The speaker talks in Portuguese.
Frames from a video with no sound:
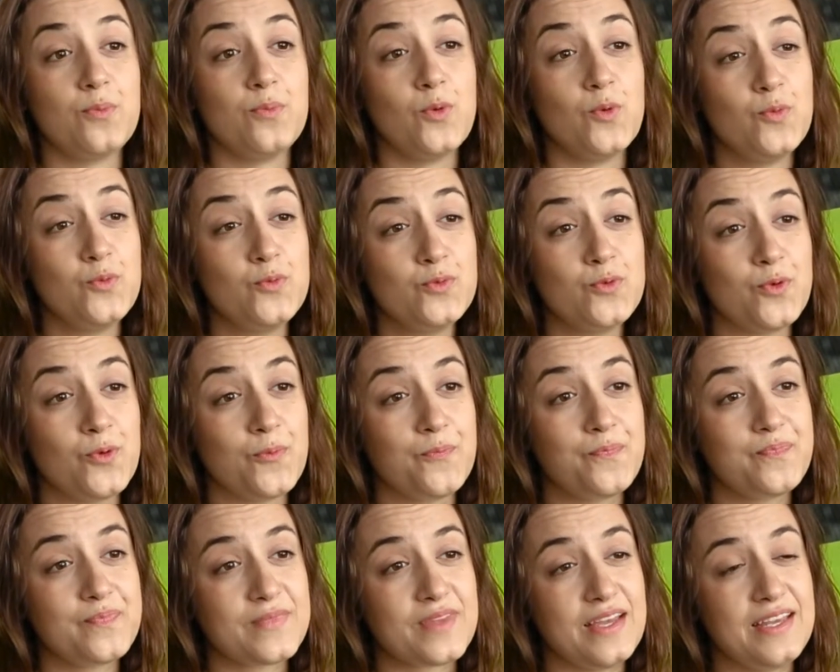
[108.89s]

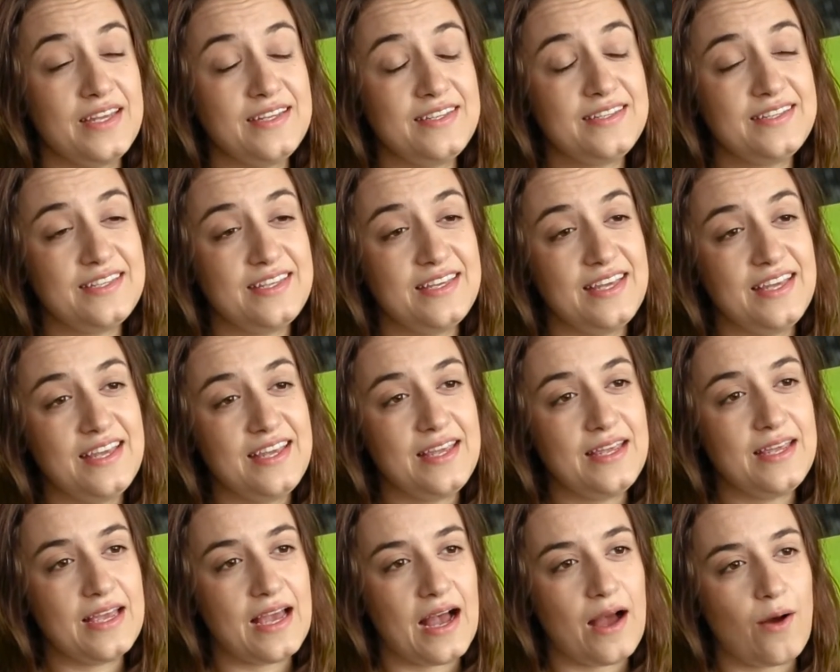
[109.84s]
mundo em
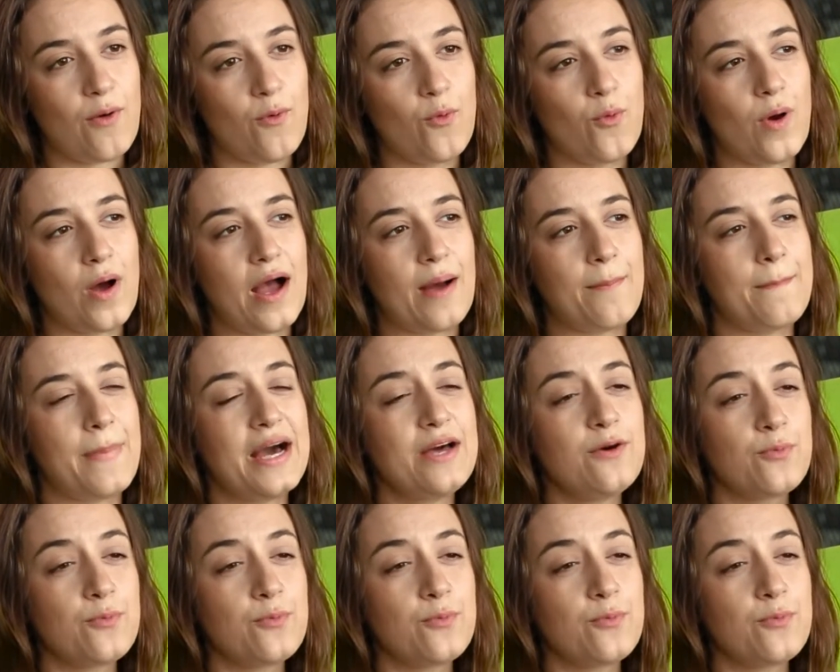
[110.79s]
que a,